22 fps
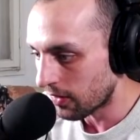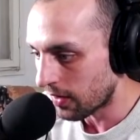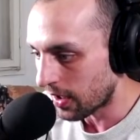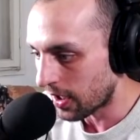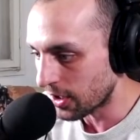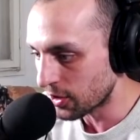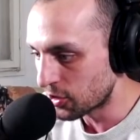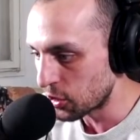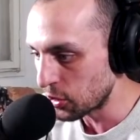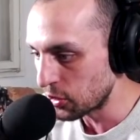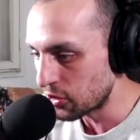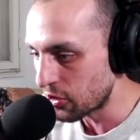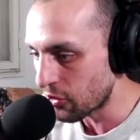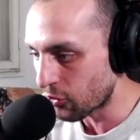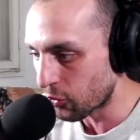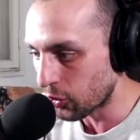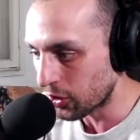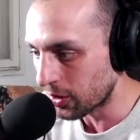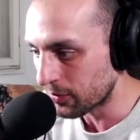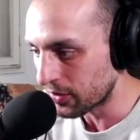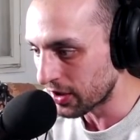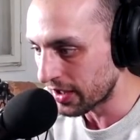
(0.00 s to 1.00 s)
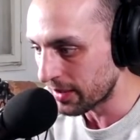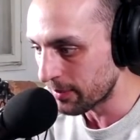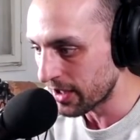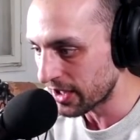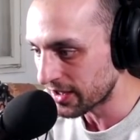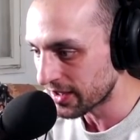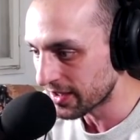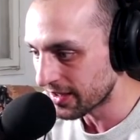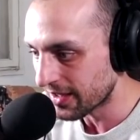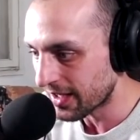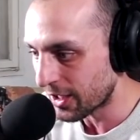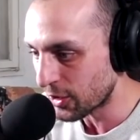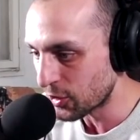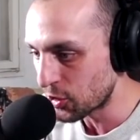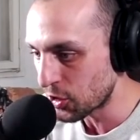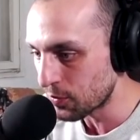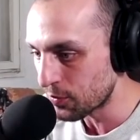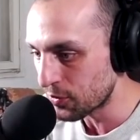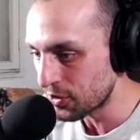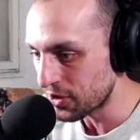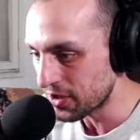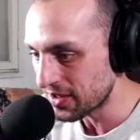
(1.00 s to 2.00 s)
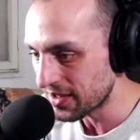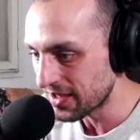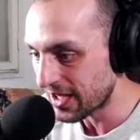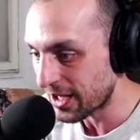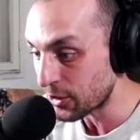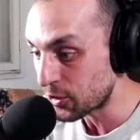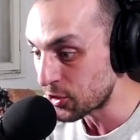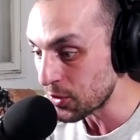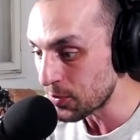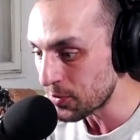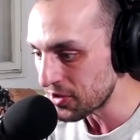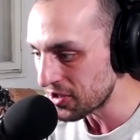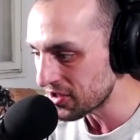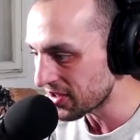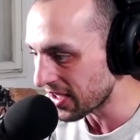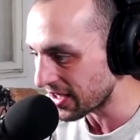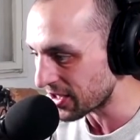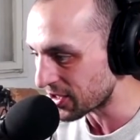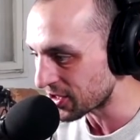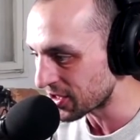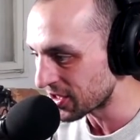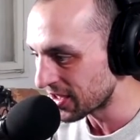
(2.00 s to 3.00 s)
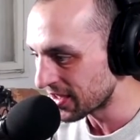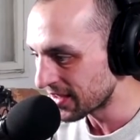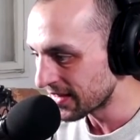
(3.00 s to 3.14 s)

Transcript: А что с сезоном-то, ребята? А что будет? А что будет дальше?